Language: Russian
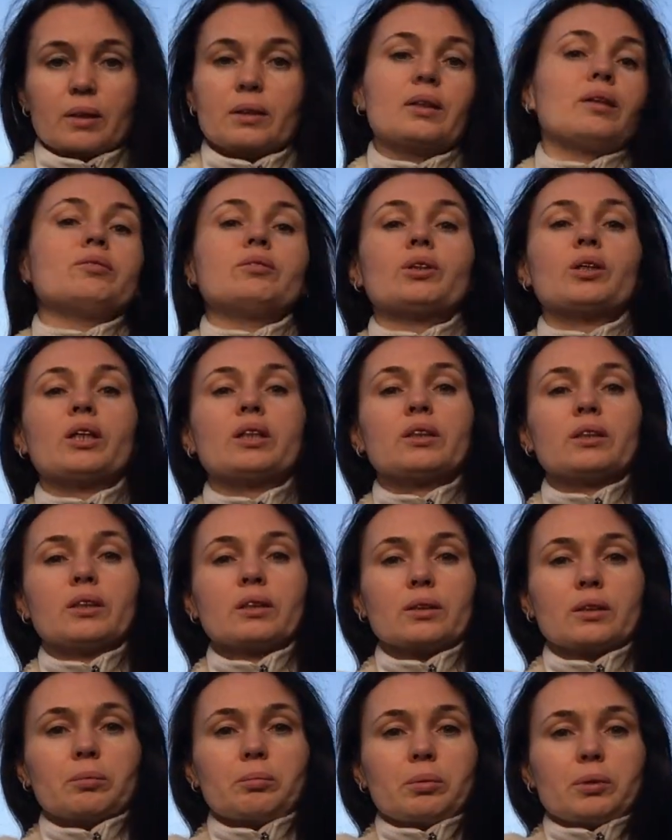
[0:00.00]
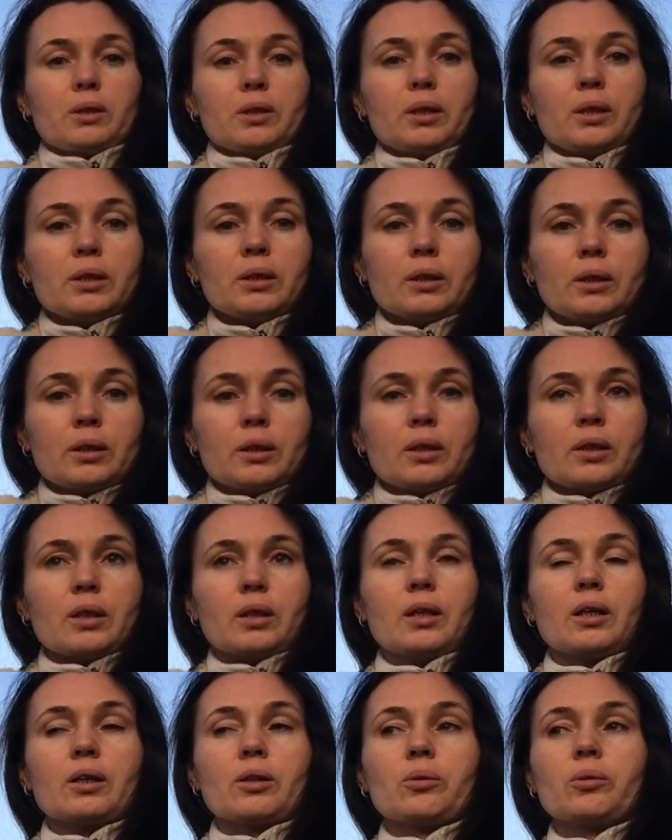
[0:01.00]
Давно хотела записать
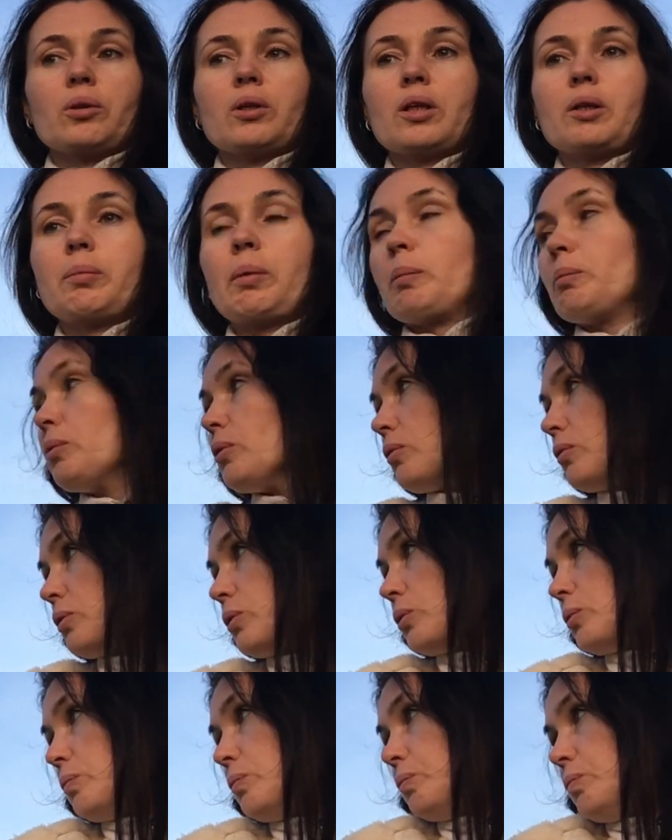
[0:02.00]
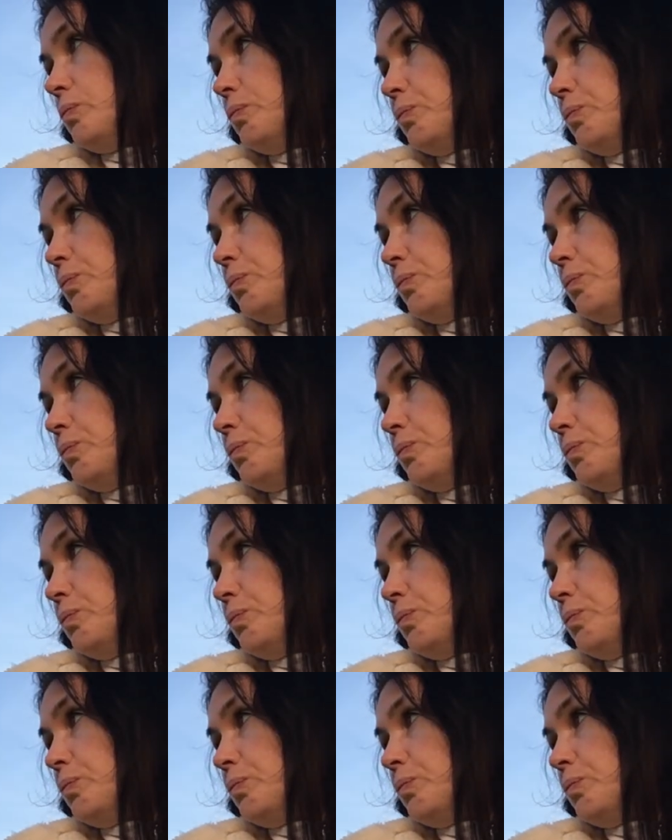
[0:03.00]
э, ролик по поводу,